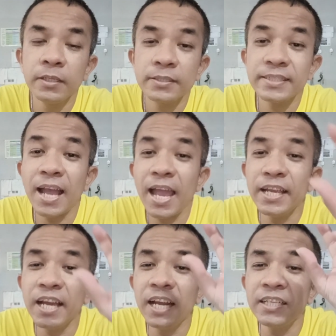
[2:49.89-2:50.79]
จ่าย
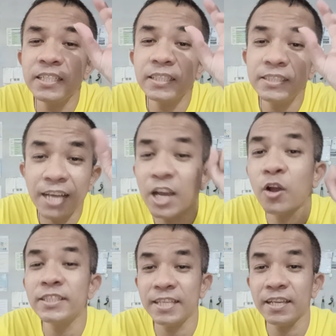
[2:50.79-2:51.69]
เงินเยอะ
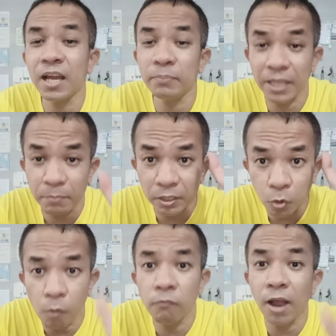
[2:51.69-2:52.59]
ก็จริงครับ แต่มัน
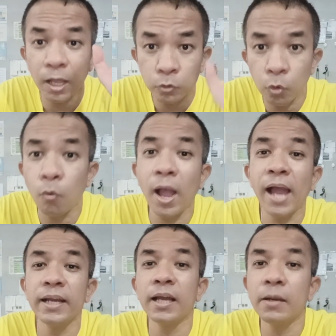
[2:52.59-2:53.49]
คุ้มกว่า ถูกกว่า
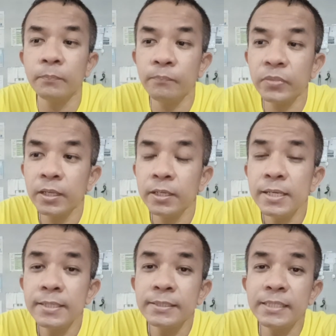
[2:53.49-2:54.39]
นะครับ
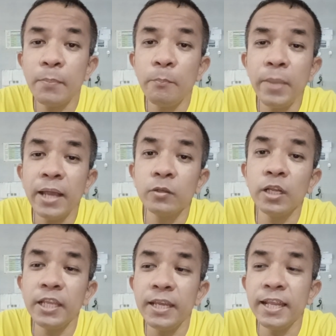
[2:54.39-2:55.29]
10 เมกตอ
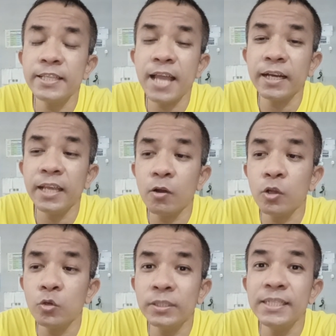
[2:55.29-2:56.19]
นนี้เน็ตอย่างเดียวก็
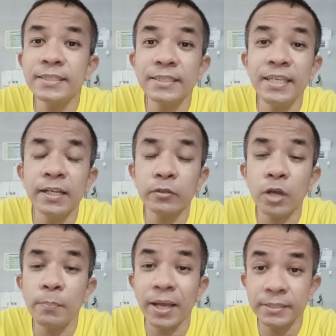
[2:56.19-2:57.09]
อยู่ที่
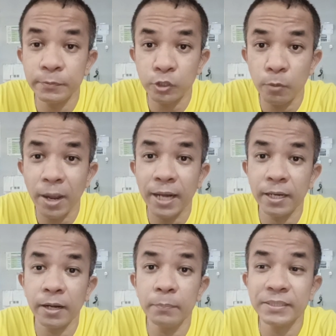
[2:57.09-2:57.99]
482 บาท
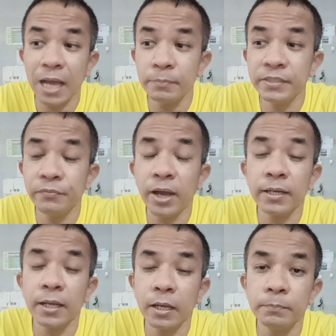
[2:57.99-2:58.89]
นะครับ30 วัน
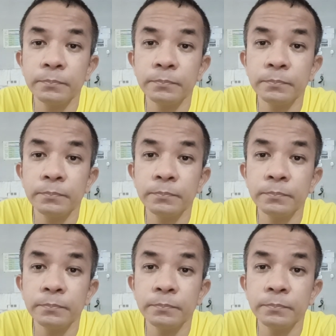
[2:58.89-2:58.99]
นะครับ